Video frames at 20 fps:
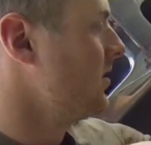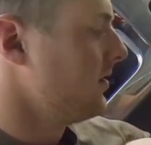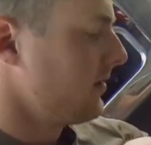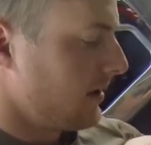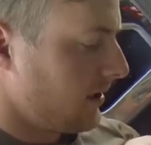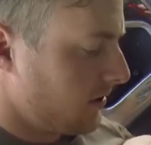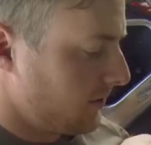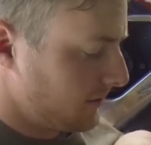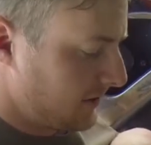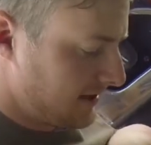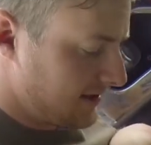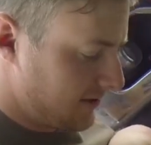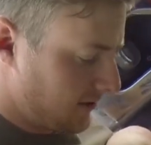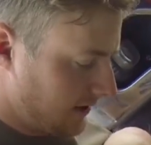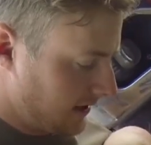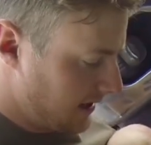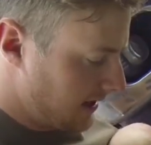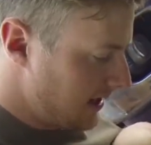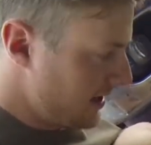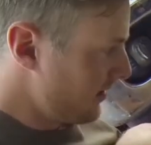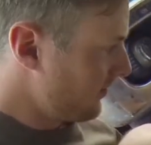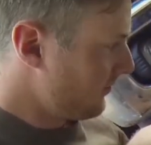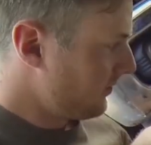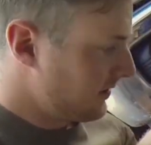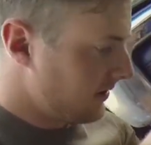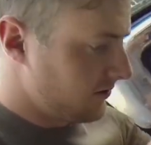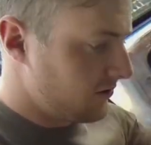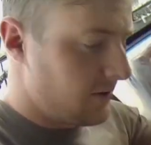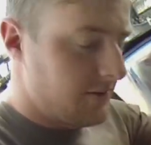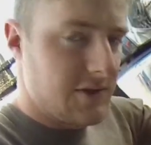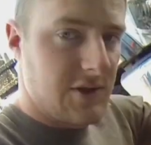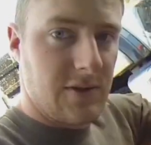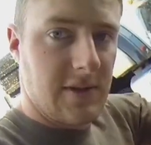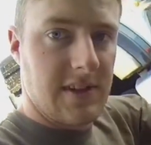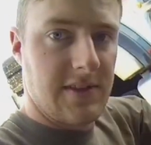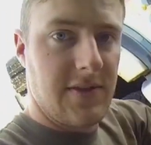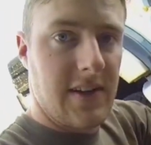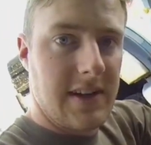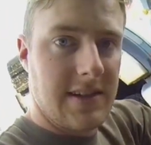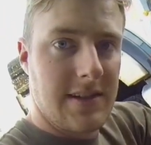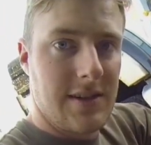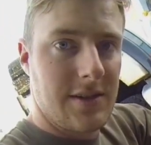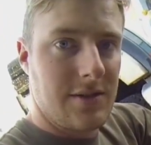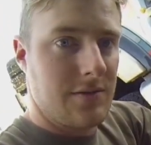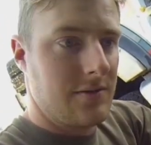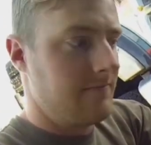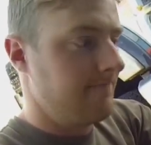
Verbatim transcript: Der kommt jetzt noch hier rein und dann kommt es in das Fahrzeug.